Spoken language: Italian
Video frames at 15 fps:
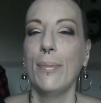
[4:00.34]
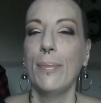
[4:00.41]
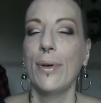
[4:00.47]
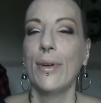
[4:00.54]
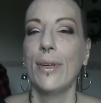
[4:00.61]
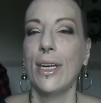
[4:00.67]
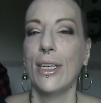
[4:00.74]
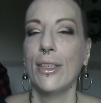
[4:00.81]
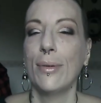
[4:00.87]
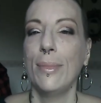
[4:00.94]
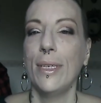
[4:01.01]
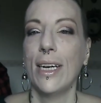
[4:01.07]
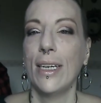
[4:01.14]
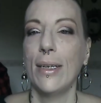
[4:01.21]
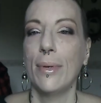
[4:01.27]
un po' gli
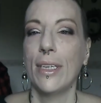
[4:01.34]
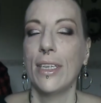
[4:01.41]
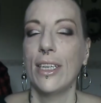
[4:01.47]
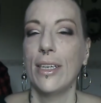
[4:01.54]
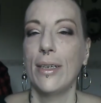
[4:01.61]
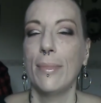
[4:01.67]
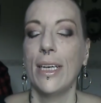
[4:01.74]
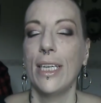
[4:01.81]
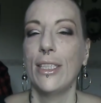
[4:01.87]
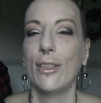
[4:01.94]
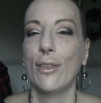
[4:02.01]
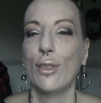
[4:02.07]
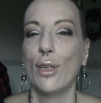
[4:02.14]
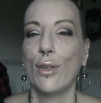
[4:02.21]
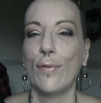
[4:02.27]
addominali perché il
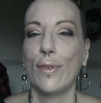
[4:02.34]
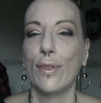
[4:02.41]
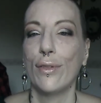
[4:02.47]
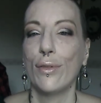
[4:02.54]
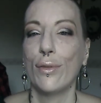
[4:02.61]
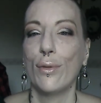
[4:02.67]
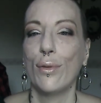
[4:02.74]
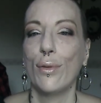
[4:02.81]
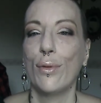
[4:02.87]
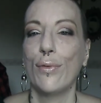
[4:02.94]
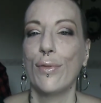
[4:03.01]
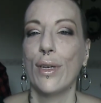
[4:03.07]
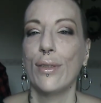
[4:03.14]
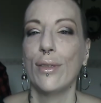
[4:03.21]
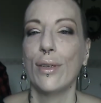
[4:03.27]
maestro ci ha fatto
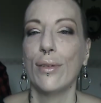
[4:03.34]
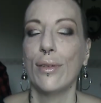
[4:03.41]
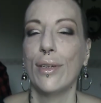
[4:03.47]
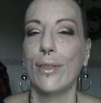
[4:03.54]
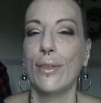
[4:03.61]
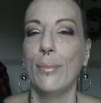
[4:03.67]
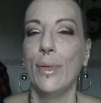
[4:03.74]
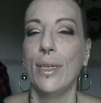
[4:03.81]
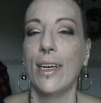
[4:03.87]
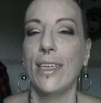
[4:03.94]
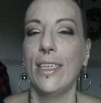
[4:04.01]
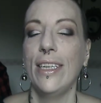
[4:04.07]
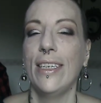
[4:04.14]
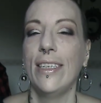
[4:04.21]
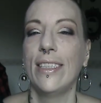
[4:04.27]
fare un sacco di
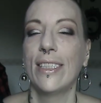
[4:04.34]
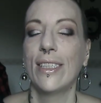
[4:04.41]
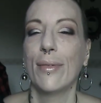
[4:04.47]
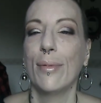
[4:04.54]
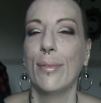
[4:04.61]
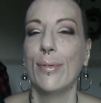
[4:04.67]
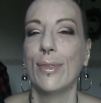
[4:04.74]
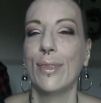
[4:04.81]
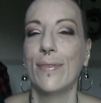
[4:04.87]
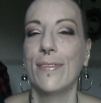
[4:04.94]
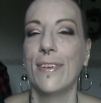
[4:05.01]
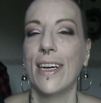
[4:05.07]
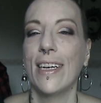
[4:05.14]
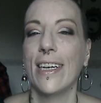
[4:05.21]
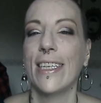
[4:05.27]
addominali ieri, stavo proprio
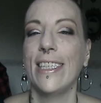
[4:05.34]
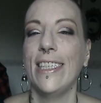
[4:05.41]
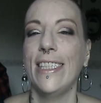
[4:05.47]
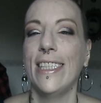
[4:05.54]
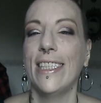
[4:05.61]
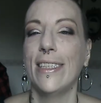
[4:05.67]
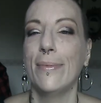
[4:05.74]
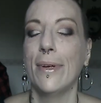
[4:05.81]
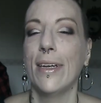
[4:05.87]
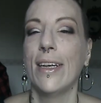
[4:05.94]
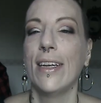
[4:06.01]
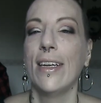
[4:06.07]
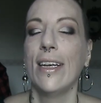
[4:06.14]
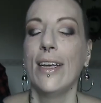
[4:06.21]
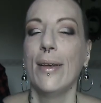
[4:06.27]
sfiancatissima.
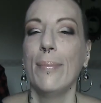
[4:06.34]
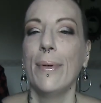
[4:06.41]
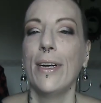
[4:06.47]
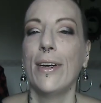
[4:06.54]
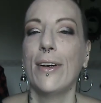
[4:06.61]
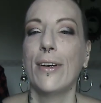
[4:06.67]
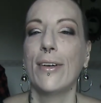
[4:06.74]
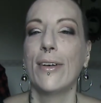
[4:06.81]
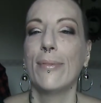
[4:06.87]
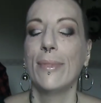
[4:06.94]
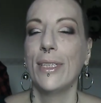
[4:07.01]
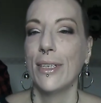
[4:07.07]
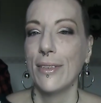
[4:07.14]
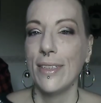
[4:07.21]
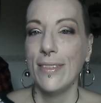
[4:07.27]
Però mi
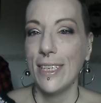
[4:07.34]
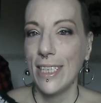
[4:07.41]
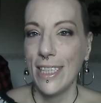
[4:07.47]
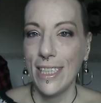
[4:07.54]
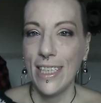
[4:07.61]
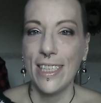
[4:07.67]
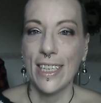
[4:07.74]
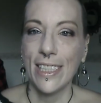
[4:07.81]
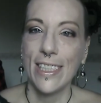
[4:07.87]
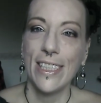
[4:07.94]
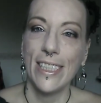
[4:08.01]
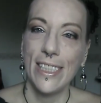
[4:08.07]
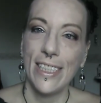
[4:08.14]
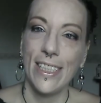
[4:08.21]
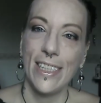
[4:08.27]
sono divertita,
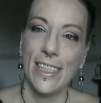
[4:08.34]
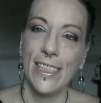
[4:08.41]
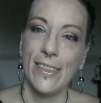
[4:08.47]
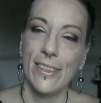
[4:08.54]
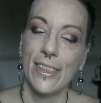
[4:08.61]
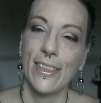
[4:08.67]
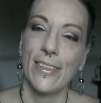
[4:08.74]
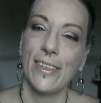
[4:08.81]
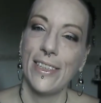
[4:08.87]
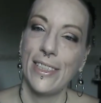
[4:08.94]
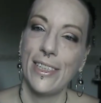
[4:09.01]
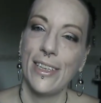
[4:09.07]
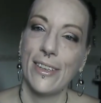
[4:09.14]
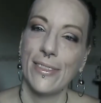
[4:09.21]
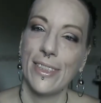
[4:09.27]
sì, sì, sì, mi sono
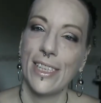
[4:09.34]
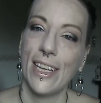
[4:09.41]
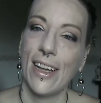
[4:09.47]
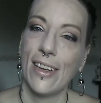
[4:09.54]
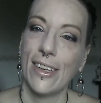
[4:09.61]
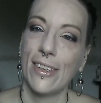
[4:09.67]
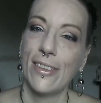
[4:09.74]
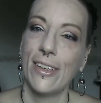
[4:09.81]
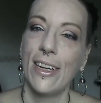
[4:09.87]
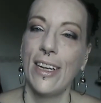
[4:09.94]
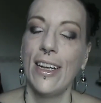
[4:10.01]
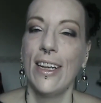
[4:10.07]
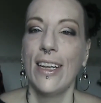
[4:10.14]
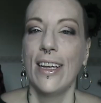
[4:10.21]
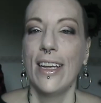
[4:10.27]
divertita un sacco.
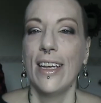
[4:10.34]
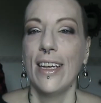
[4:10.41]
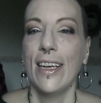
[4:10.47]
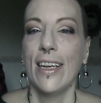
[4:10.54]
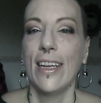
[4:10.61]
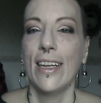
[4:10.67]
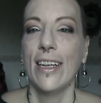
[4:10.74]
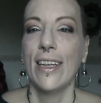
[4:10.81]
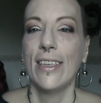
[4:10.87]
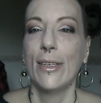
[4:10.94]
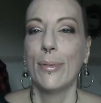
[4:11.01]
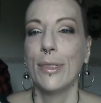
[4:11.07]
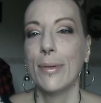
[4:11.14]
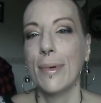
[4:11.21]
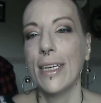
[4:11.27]
E
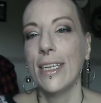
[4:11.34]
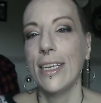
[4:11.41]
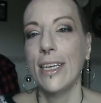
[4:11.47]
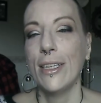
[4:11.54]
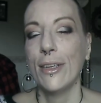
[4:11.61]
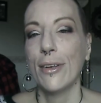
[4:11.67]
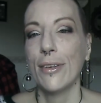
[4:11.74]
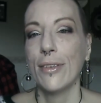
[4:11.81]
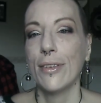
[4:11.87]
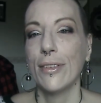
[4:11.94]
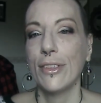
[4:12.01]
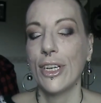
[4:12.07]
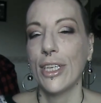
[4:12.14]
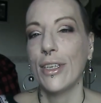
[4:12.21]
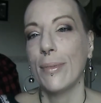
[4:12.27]
dopodomani ritorno,
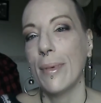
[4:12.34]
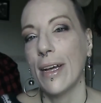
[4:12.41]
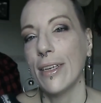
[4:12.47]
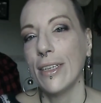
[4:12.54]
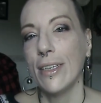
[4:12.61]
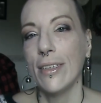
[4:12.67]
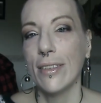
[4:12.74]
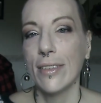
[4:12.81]
cioè domani